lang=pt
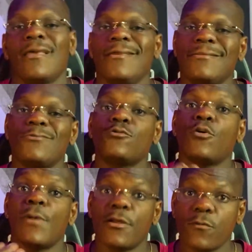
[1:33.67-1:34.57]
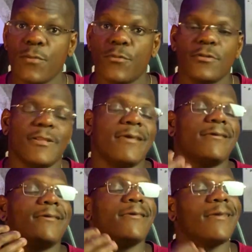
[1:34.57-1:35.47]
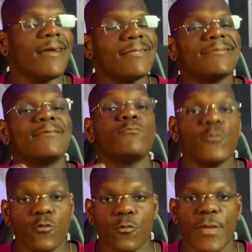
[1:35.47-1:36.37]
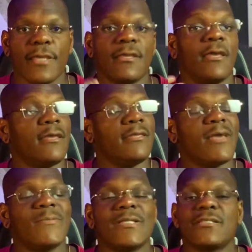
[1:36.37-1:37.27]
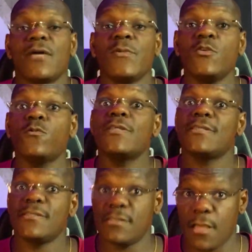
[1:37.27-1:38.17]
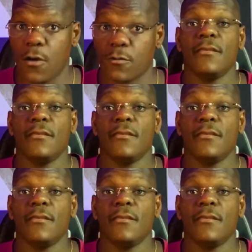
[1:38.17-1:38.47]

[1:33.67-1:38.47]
Então tomar um whey protein encaixa muito bem e é praticamente o essencial.